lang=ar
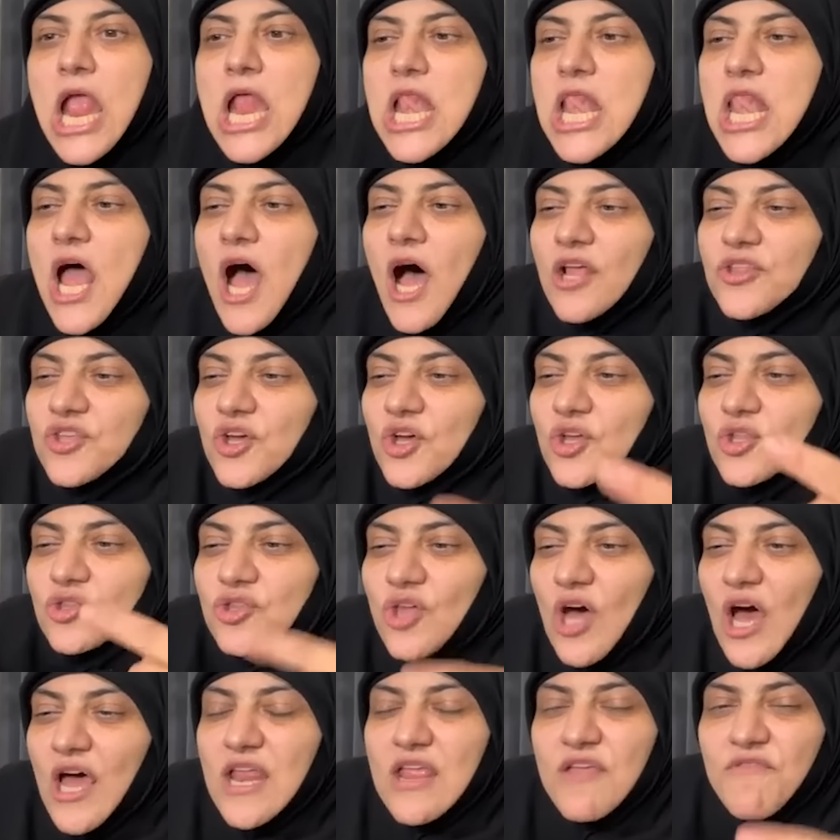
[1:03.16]
اللي
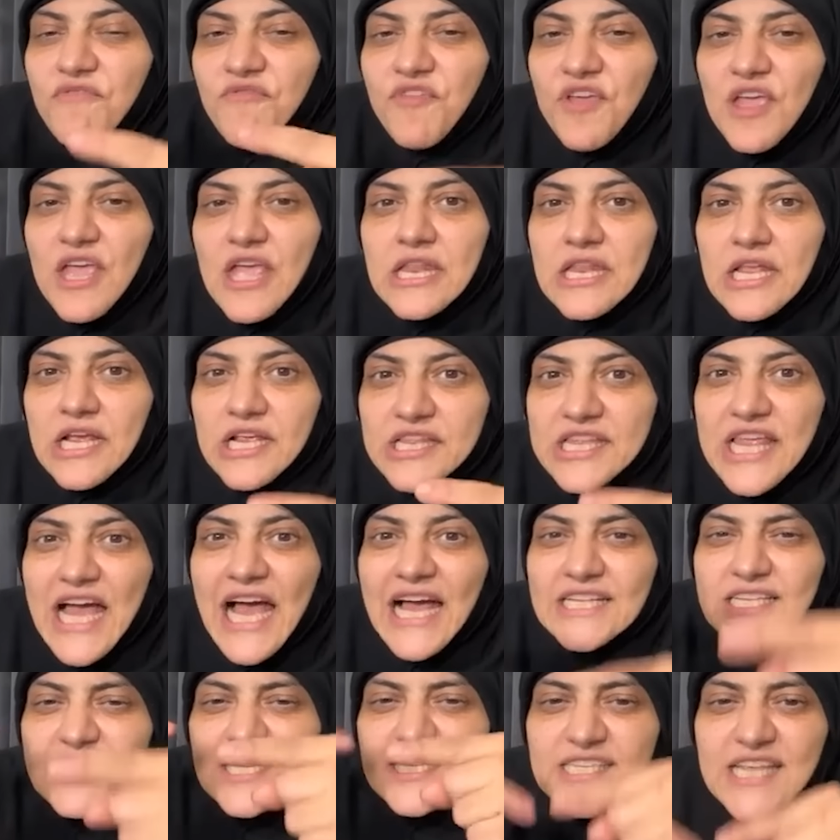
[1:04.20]
هتقدري فيه إنك
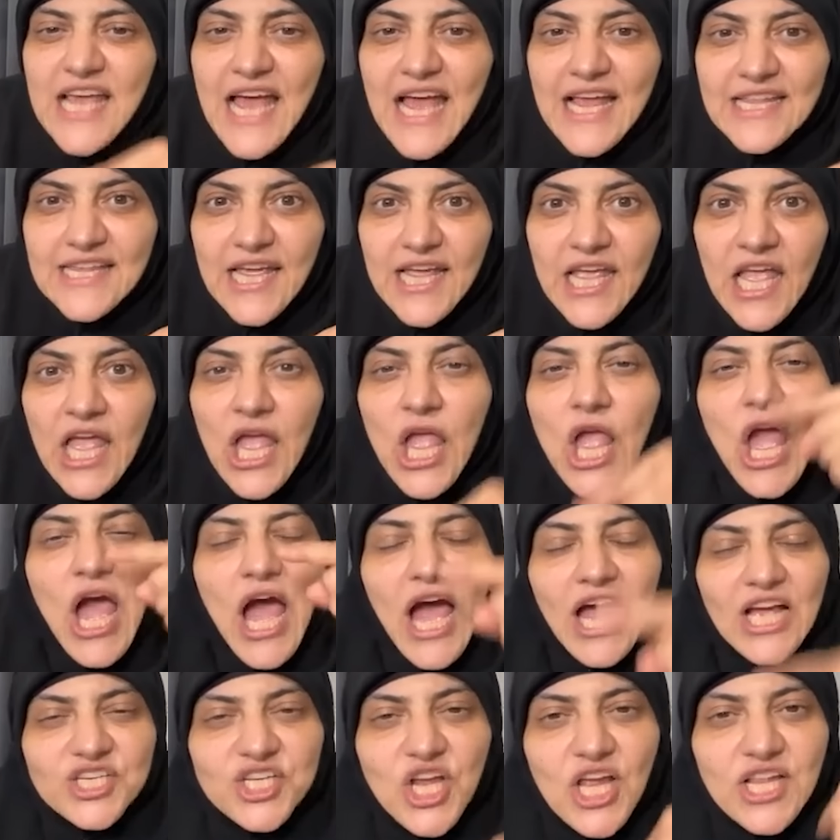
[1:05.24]
تاخدي زادك
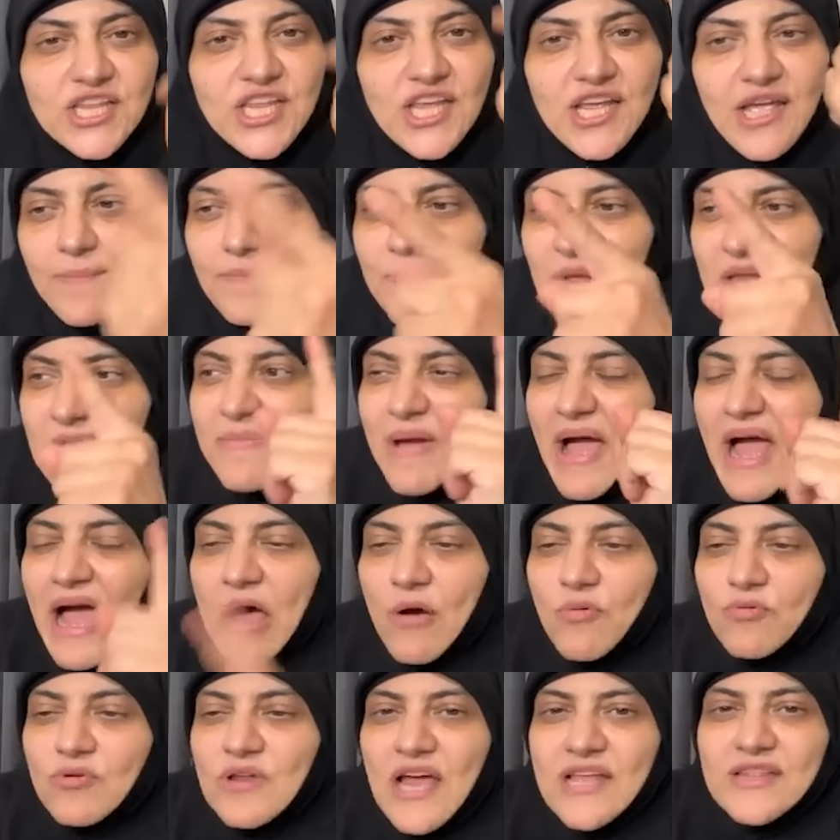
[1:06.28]
عشان تكملي
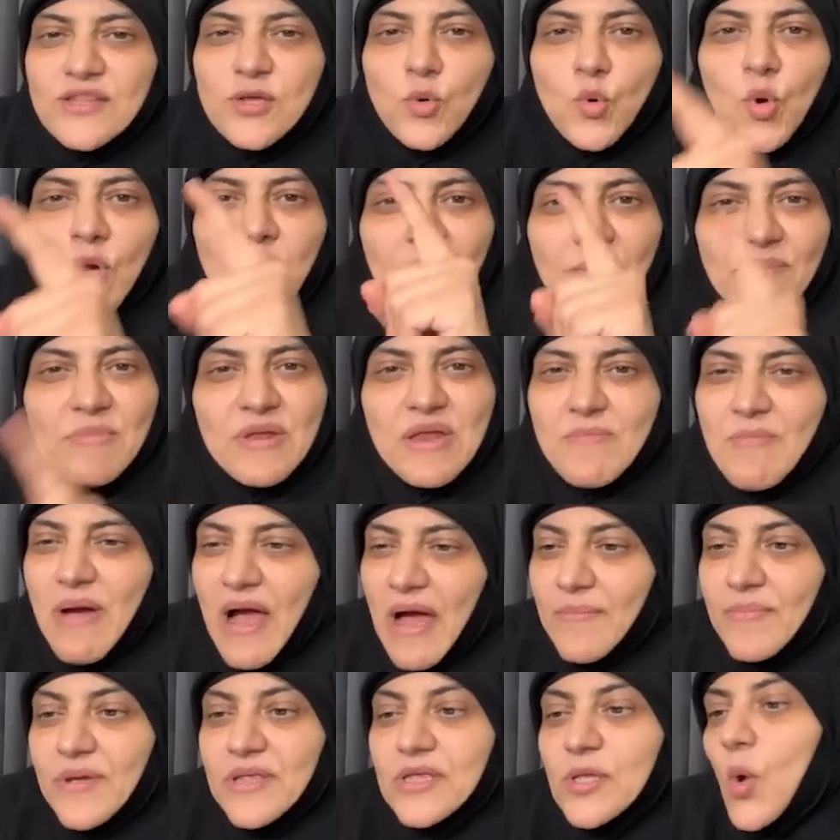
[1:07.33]
مع أولادك وتكملي
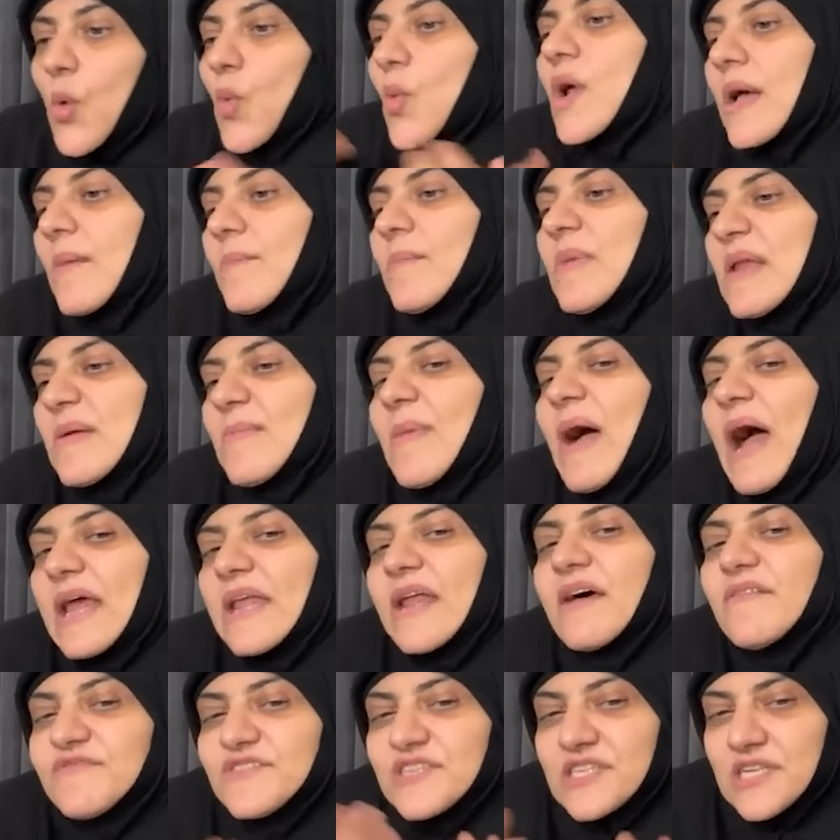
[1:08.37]
مع بيتك وتكملي مع
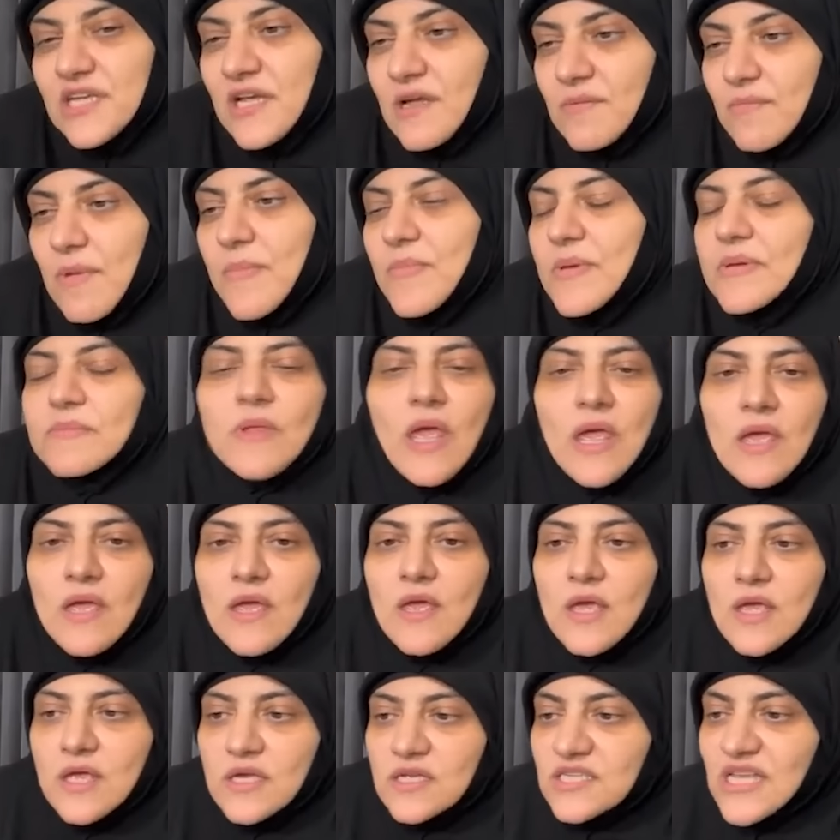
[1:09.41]
نفسك ما بي...
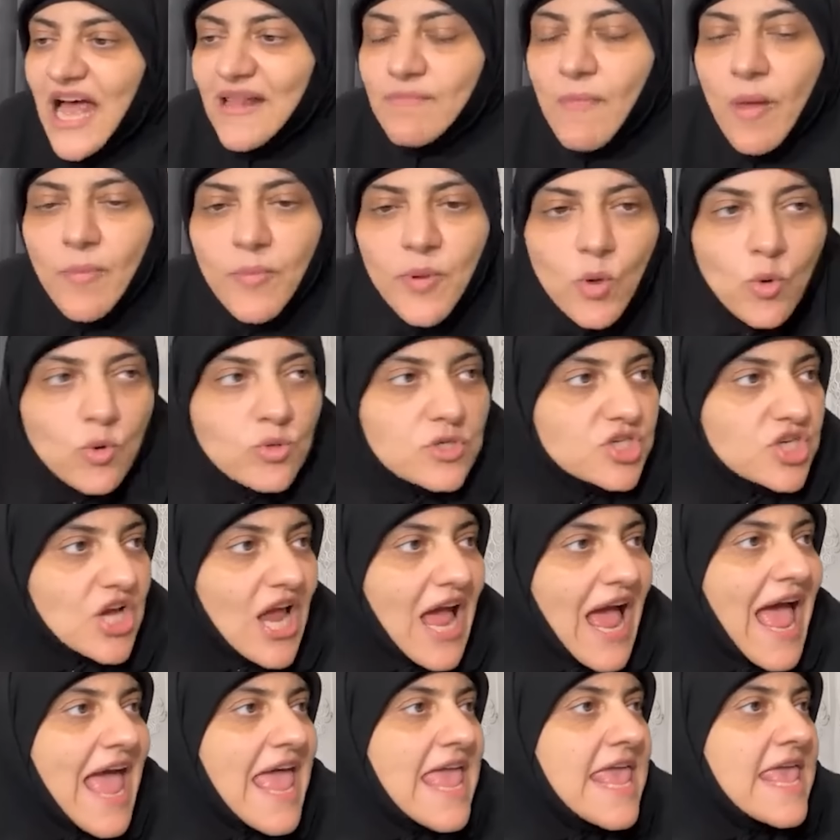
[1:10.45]
ساعات ما بيكونش
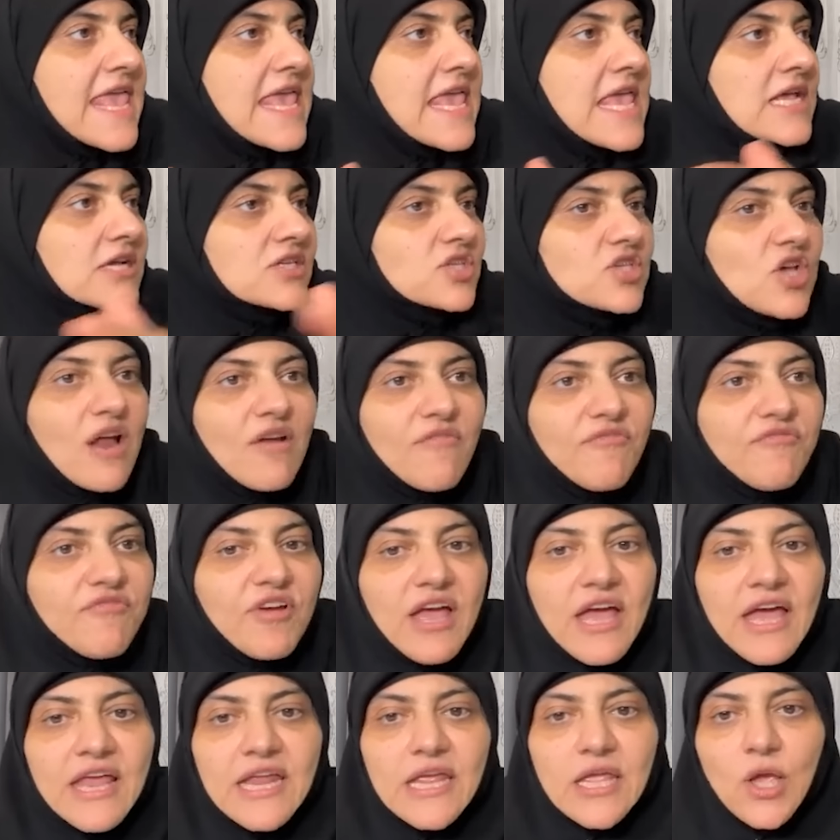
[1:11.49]
أي ظرف
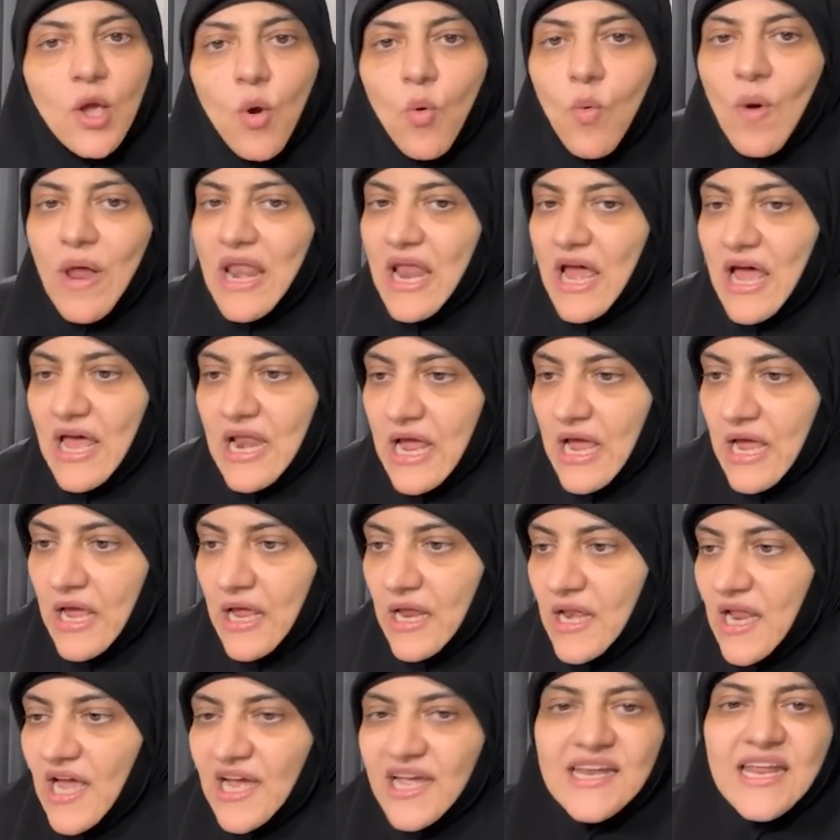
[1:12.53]
خارجي هو القلق
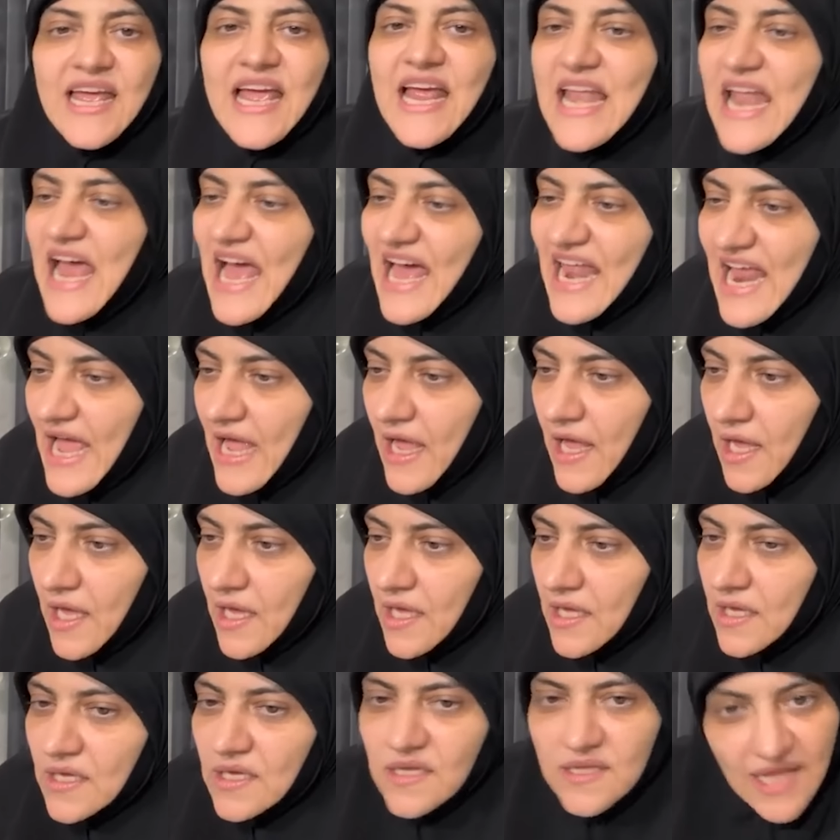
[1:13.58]
لكن إيه القلق؟
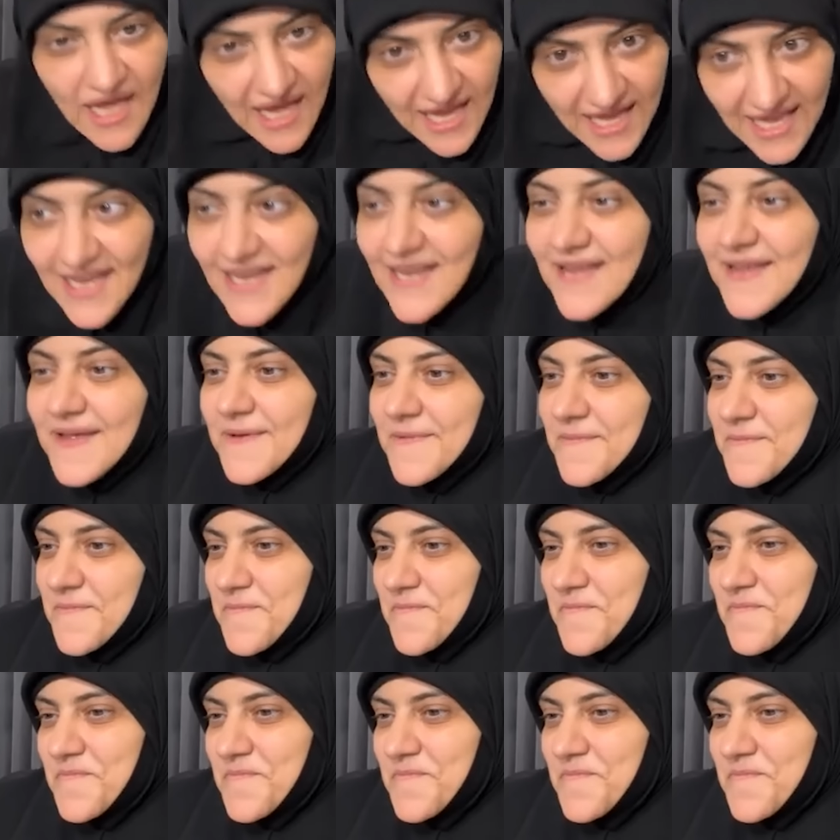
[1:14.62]
داخلي